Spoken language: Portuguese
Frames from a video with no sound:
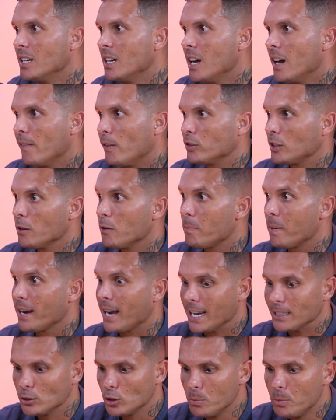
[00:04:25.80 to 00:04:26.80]
voltava para
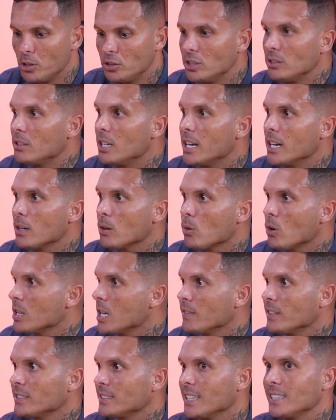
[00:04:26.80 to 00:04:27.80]
casa, dormia o dia inteiro,
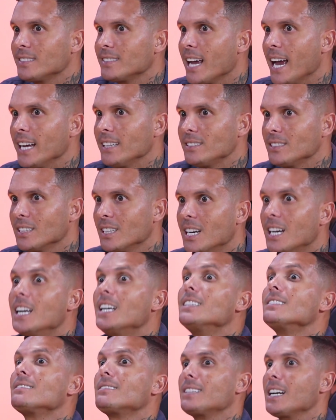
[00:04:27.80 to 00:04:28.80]
acordava seis, sete,
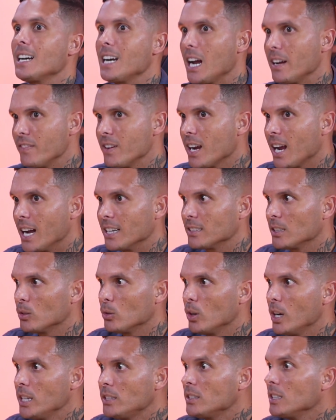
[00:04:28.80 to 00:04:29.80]
treinava em casa à
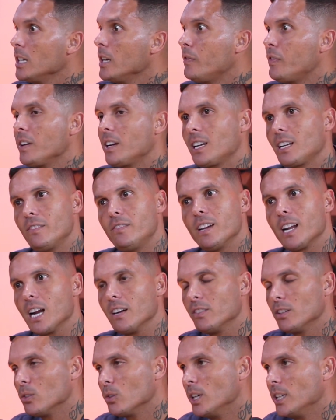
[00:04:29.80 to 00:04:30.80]
noite e virava
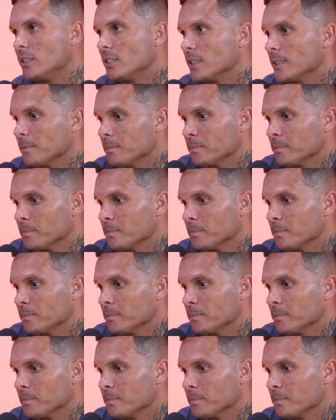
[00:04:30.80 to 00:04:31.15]
à noite.